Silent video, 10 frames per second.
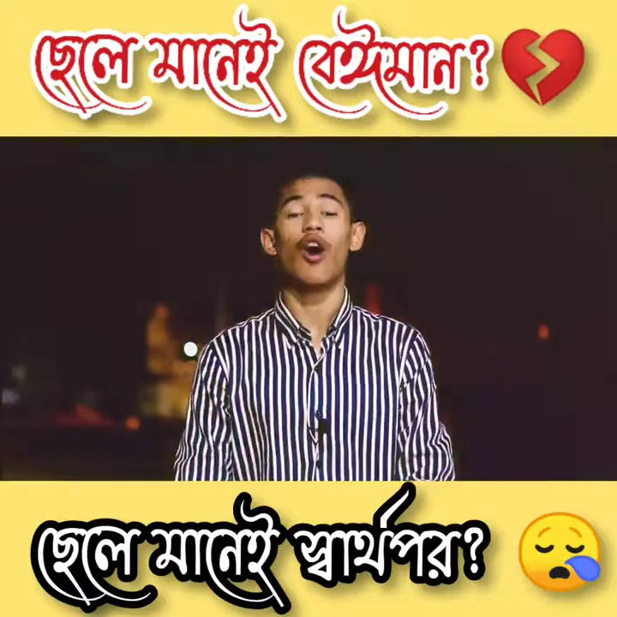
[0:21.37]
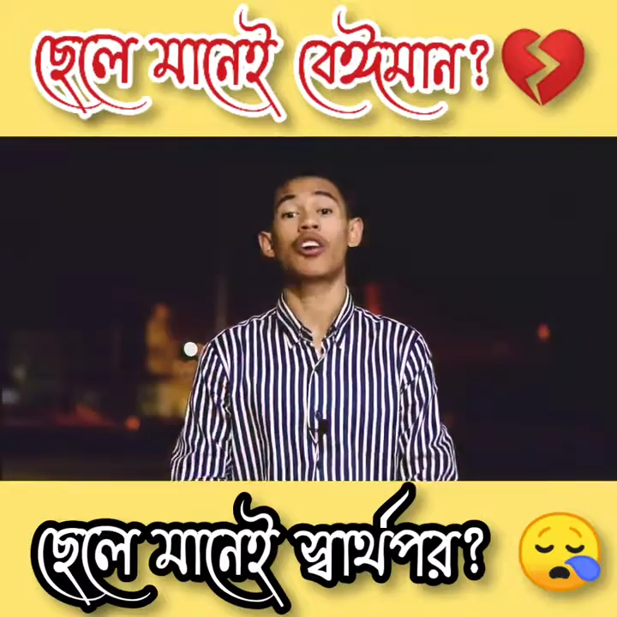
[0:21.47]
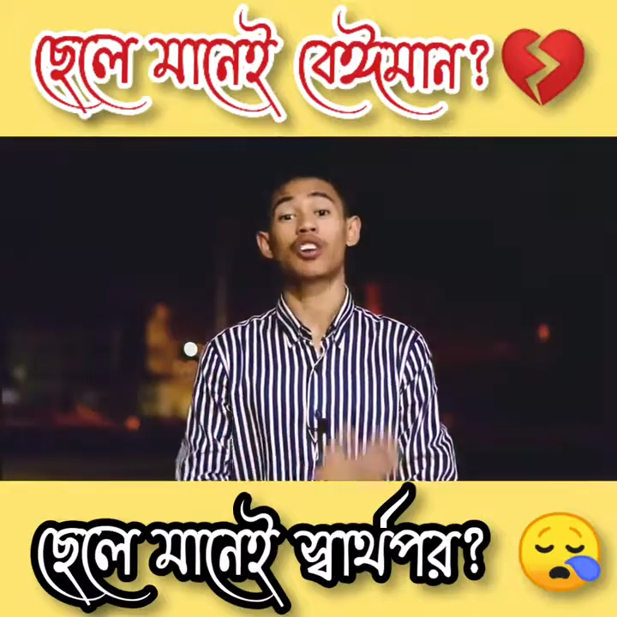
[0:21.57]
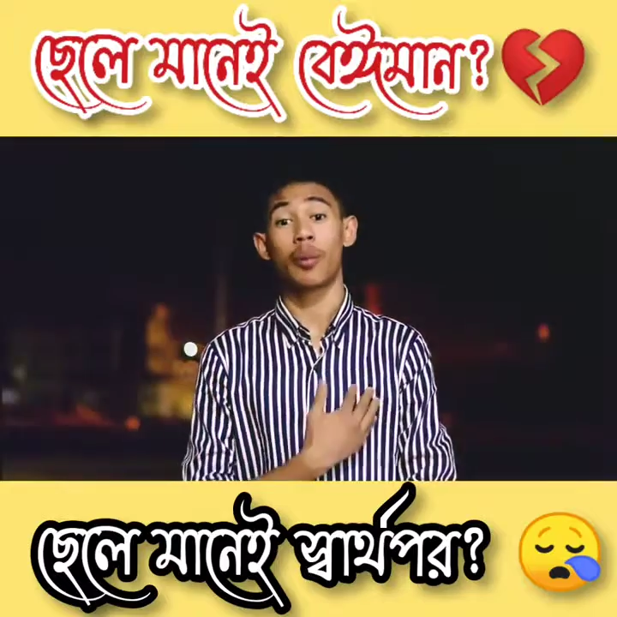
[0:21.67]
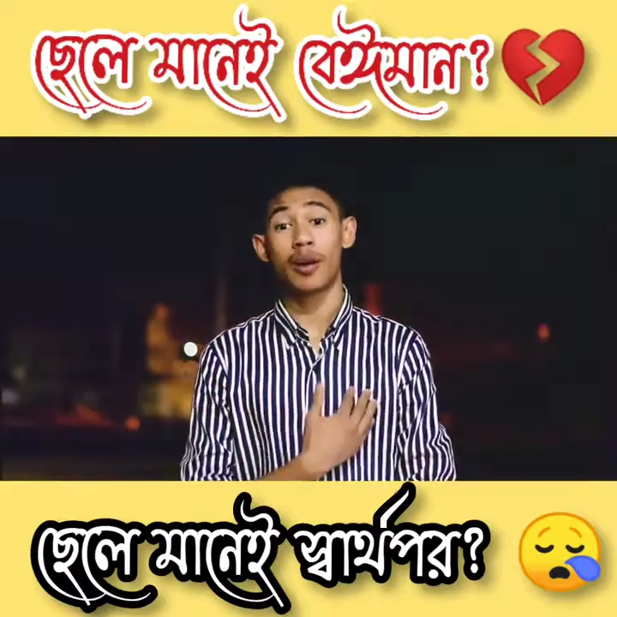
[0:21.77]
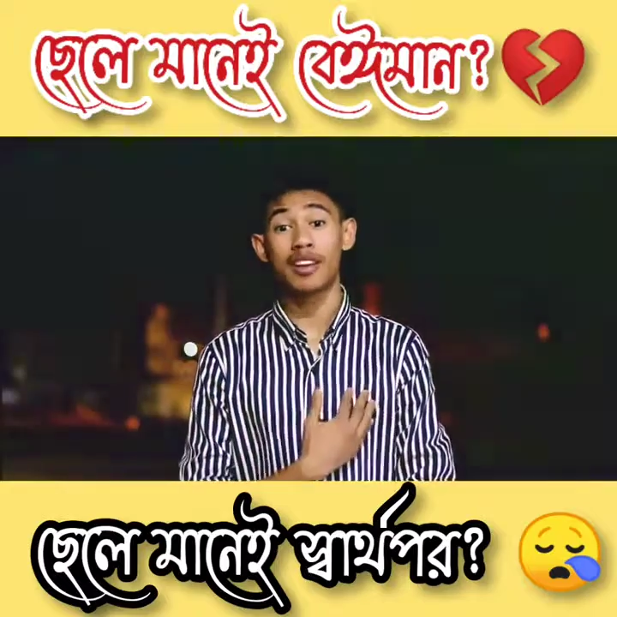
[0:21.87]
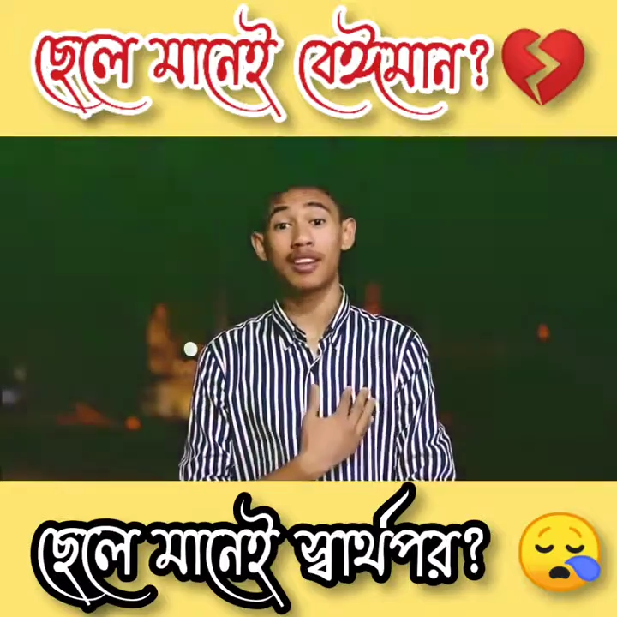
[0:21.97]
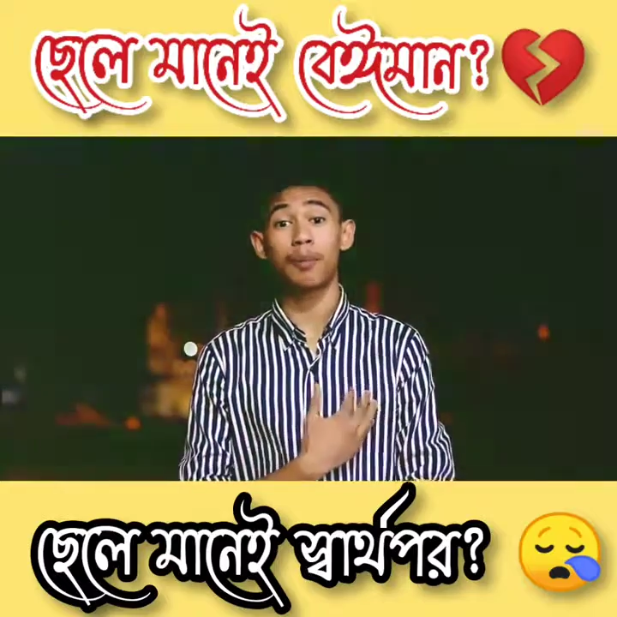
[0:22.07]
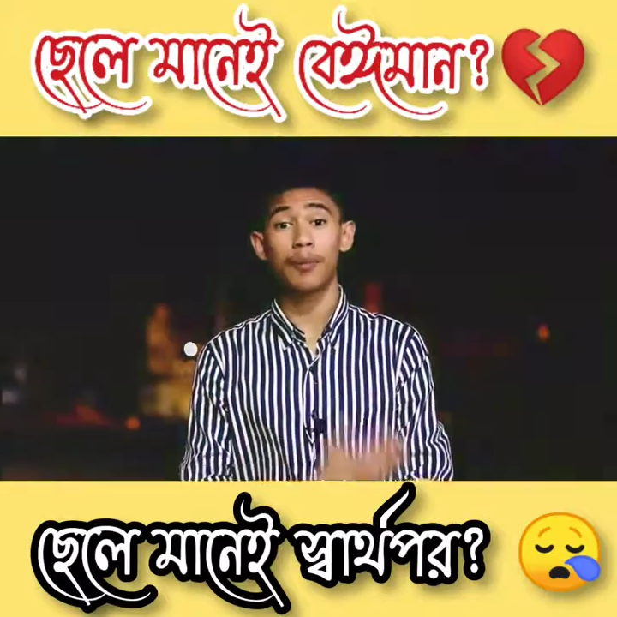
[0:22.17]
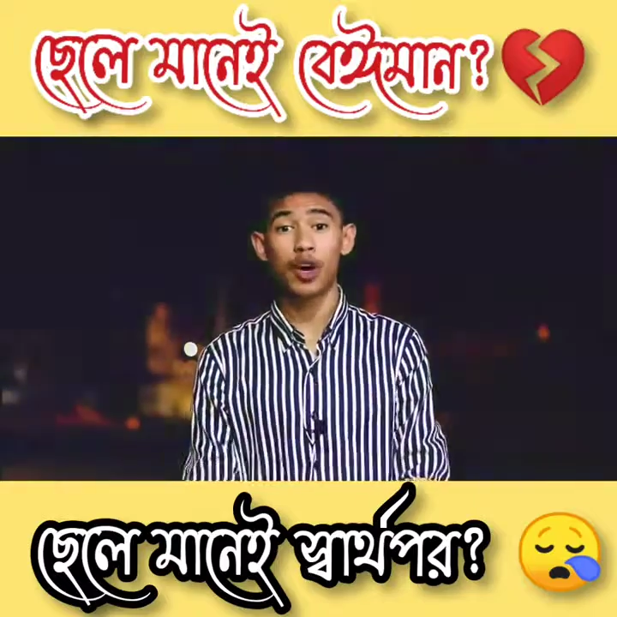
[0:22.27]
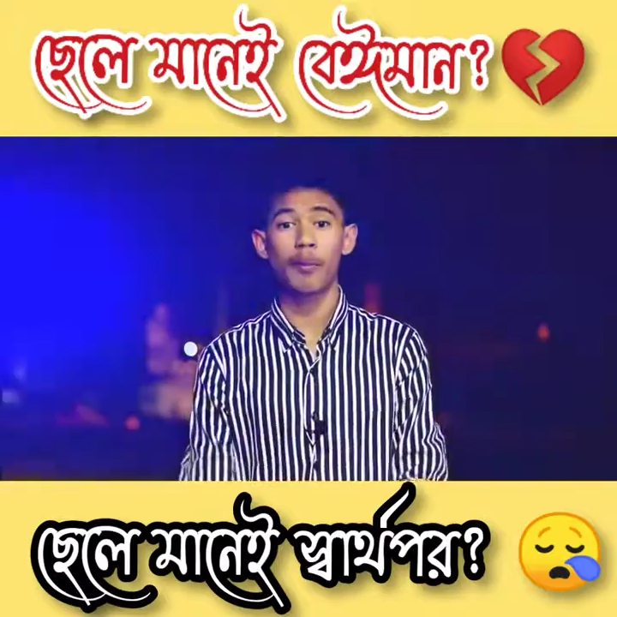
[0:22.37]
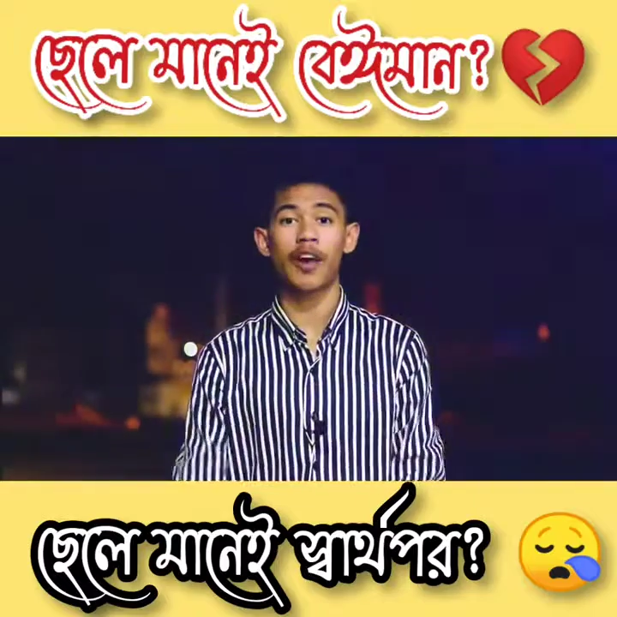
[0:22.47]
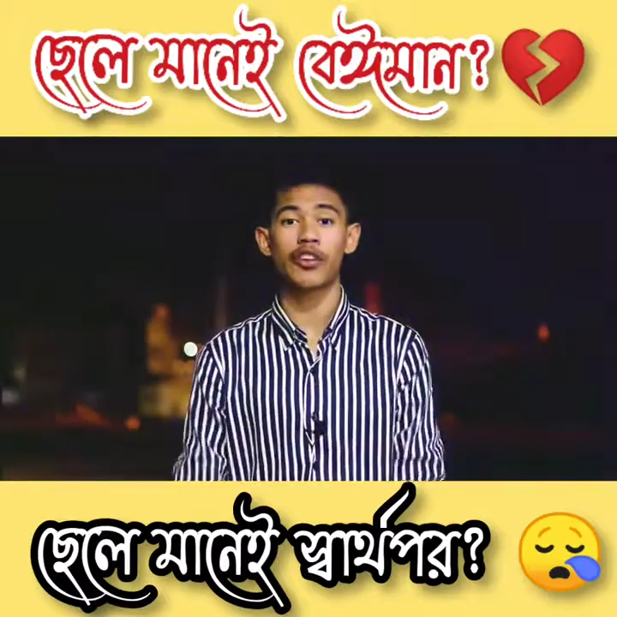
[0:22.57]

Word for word: অনেক সময় নিজের প্রিয়